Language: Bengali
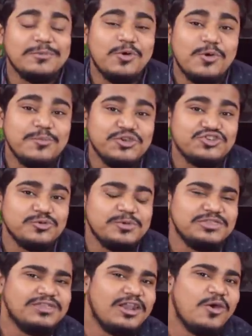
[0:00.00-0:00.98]
এবং
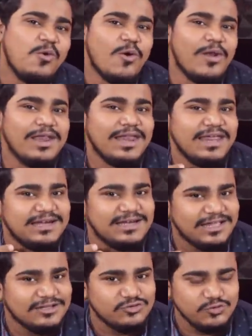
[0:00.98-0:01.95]
বিশ্ববিদ্যালয়েও অনলাইন
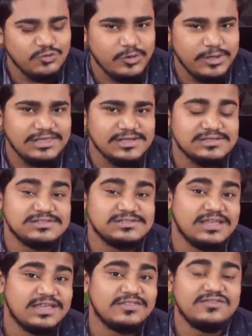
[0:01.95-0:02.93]
ক্লাস শুরু হয়ে যাচ্ছে
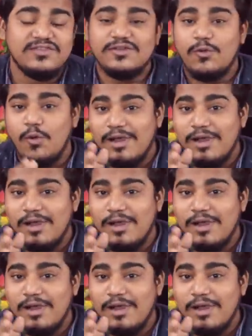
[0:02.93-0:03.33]
সেক্ষেত্রে